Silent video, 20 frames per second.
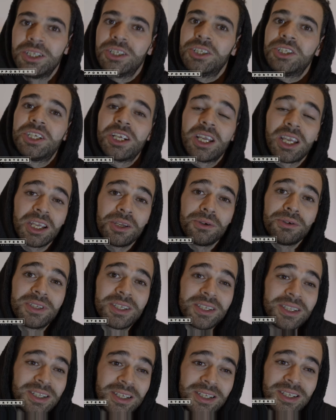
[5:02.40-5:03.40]
J'ai
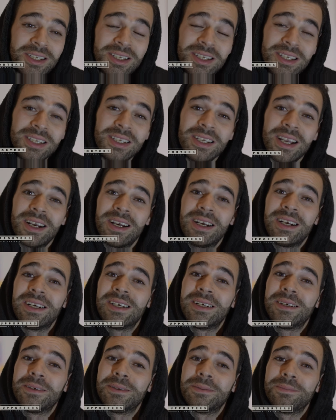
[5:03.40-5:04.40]
réussi
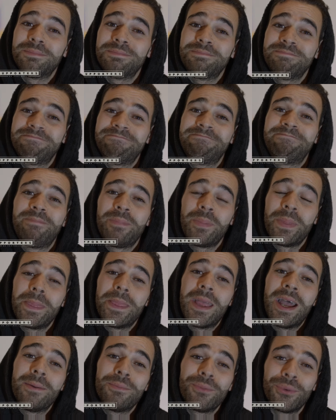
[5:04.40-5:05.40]
à,
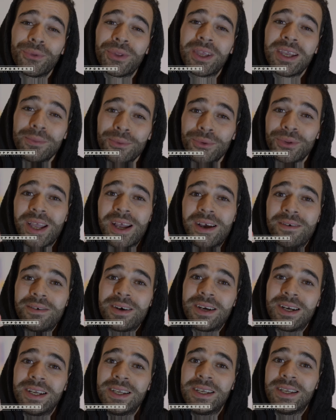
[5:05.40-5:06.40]
montrer mon
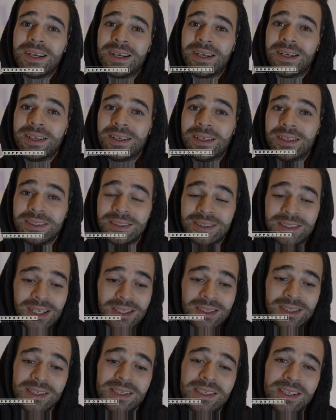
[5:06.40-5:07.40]
travail à
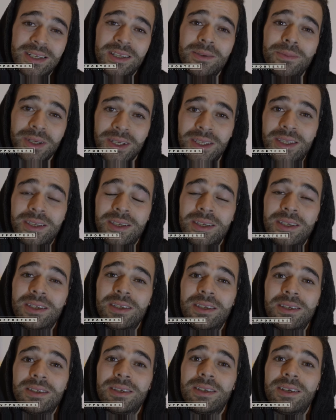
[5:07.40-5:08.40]
certaines
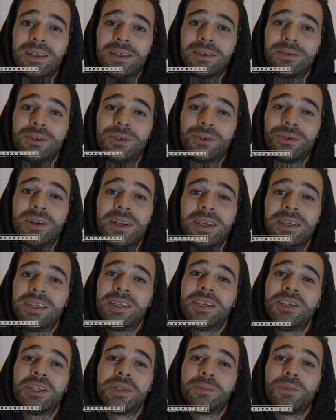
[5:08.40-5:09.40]
célébrités sur
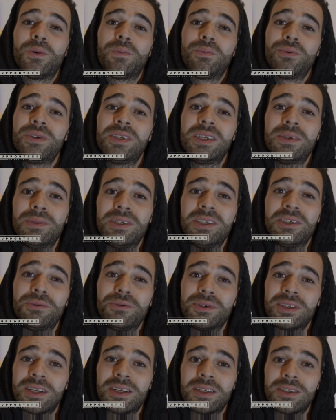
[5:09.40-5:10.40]
lesquelles j'ai proposé mes
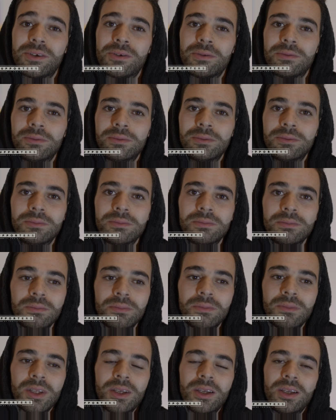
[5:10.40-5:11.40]
illustrations.
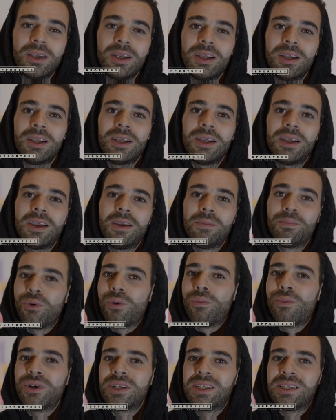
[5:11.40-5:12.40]
Et
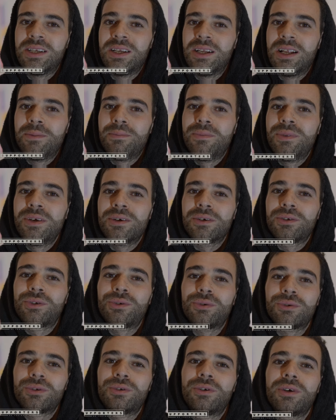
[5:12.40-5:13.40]
pour moi, c'est la meilleure
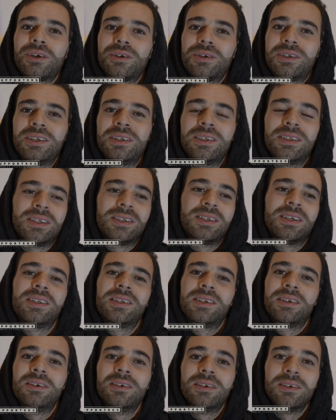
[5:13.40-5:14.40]
source de réussite, c'est
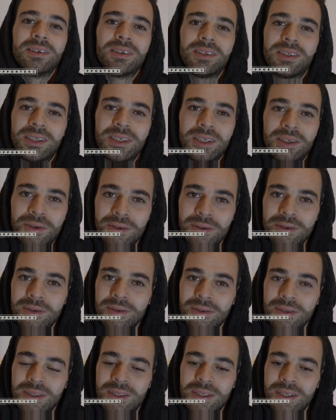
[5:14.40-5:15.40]
celle-ci. C'est que
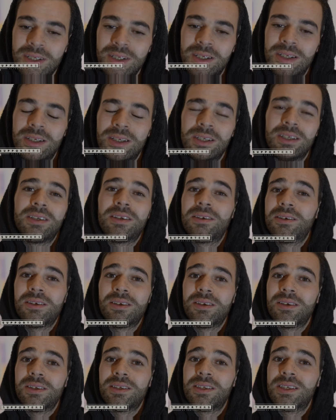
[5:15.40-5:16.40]

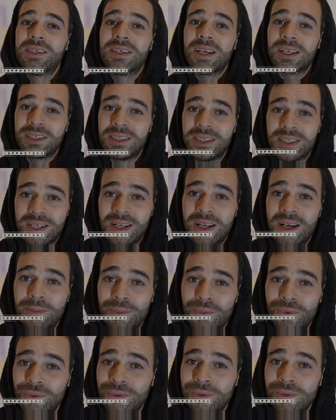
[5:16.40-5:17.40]
ces artistes-là
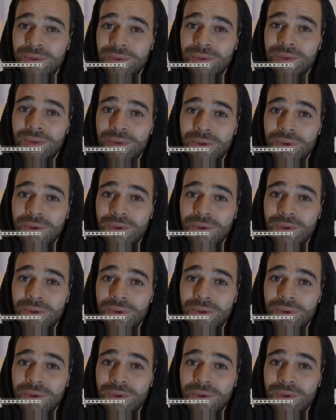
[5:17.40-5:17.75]
m'ont